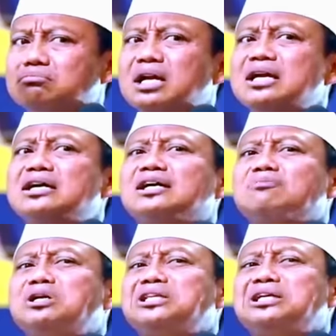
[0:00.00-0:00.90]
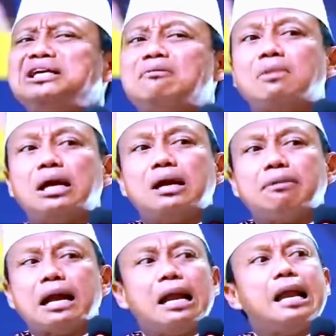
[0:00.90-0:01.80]
Malaikat berteriak
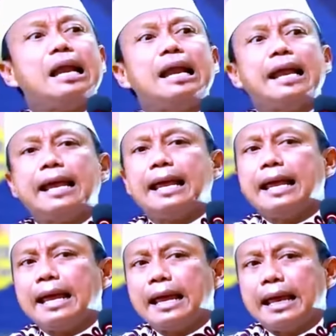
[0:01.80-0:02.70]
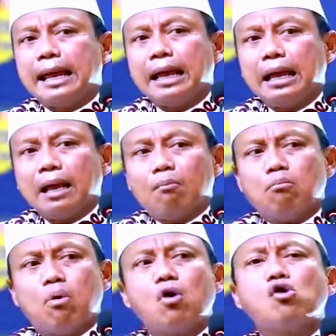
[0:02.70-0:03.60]
balle-balle.
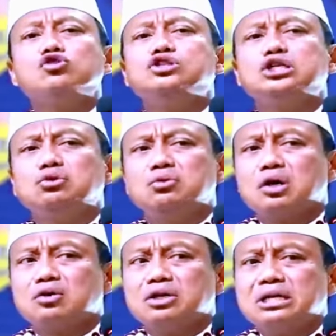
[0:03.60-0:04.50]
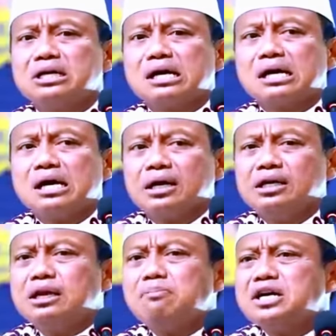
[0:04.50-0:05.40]
Bohong jitu kalau dia
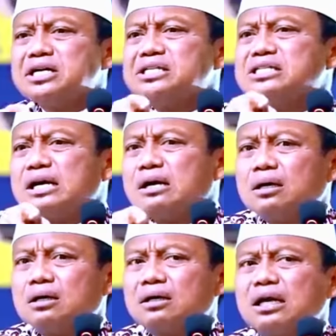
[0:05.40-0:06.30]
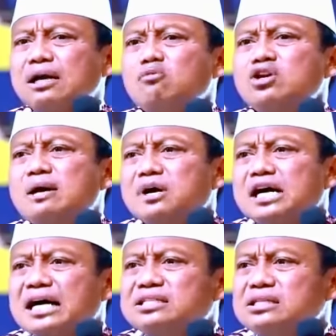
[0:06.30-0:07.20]
dia bekerja karena mau
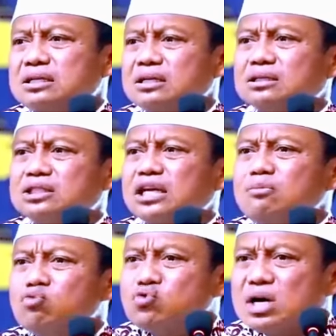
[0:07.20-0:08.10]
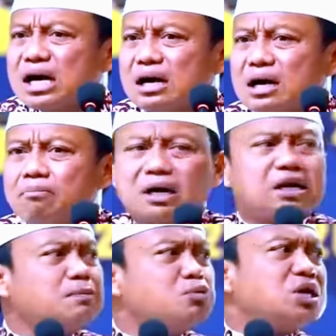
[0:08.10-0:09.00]
dapat gaji, cari muka.
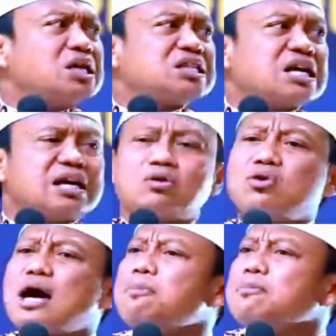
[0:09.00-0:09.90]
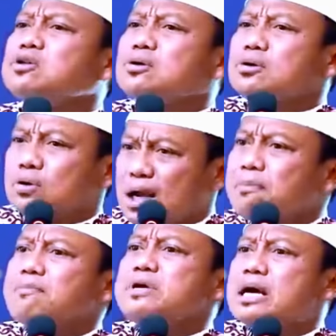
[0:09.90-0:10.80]
Maka dia ngalah talai. Kau dapat minta, kau
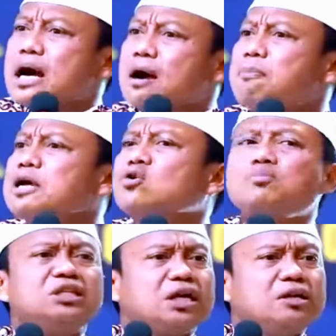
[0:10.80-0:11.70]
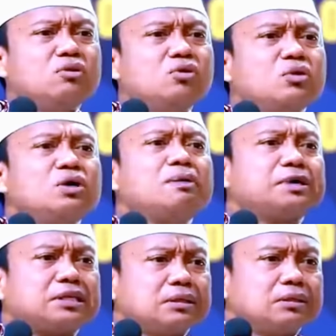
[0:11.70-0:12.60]
dapat minta. Apa yang kau minta di dunia kau
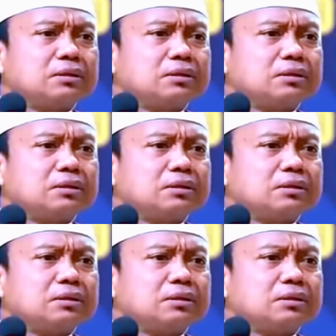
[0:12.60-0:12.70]
dapat.